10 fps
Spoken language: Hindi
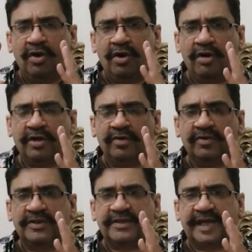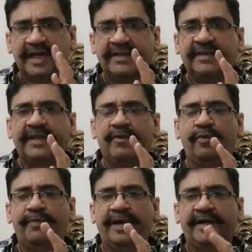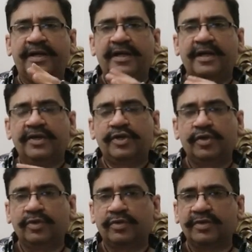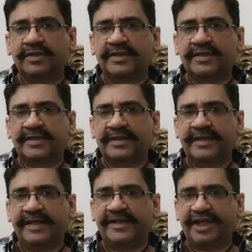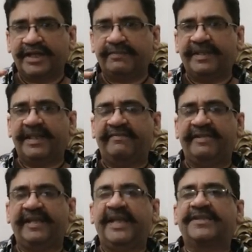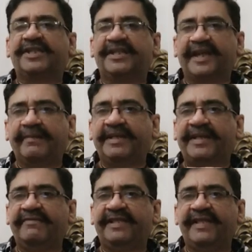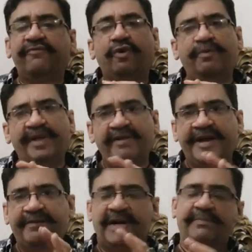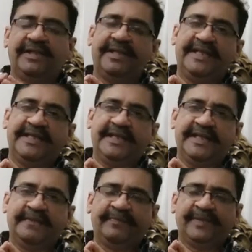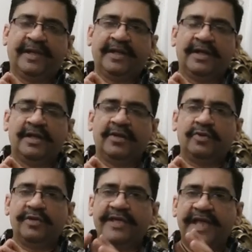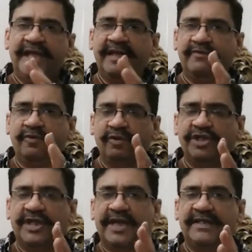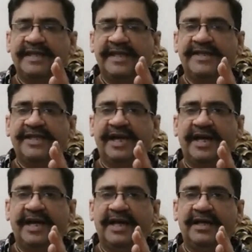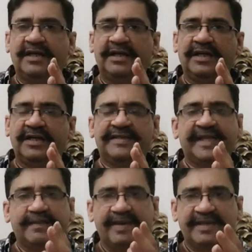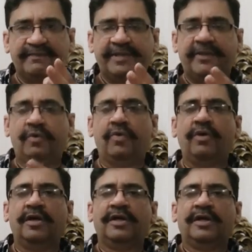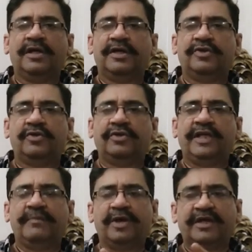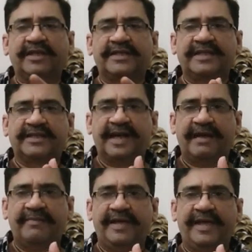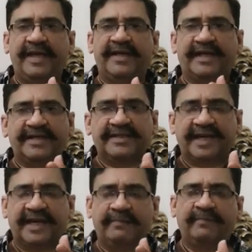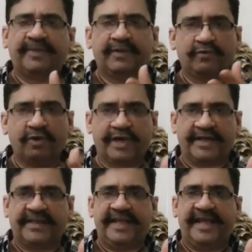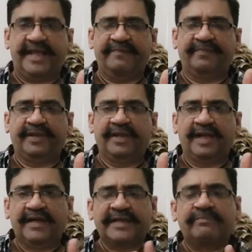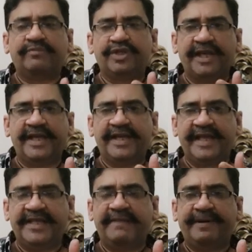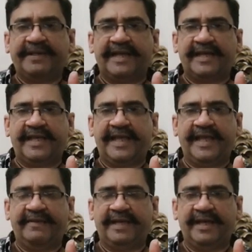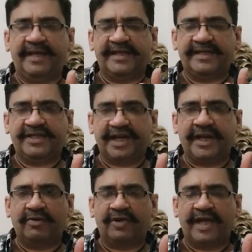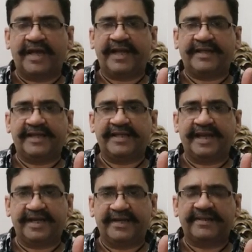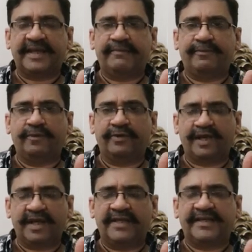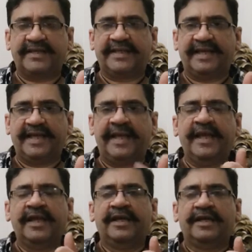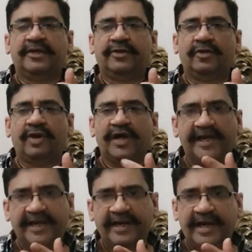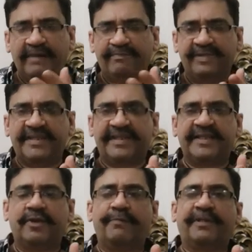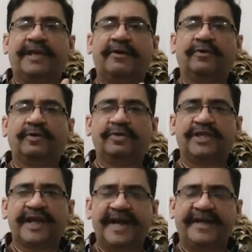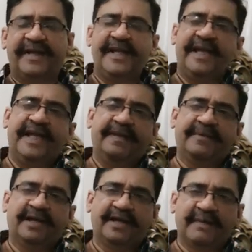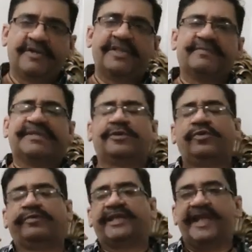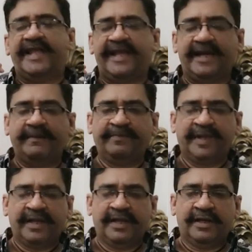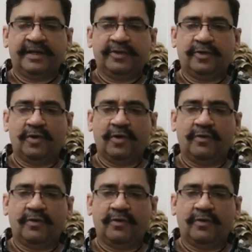और उस तखत के ऊपर जो उसकी छत बनी हुई थी या छतरी बनी हुई थी वो भी वाइट मार्बल की थी तो ये वो जगह थी जहां सिख मजहब के लोग जो उनकी मुकदस किताब है ग्रंथ साहब वो रखते हैं अच्छा मुझे ये नहीं पता कि इस जगह को क्या कहते हैं जहां ग्रंथ साहब को रखा जाता है तो अगर आप में से किसी को पता हो तो मुझे काइंडली ये कमेंट्स में ज़रूर बताइएगा तो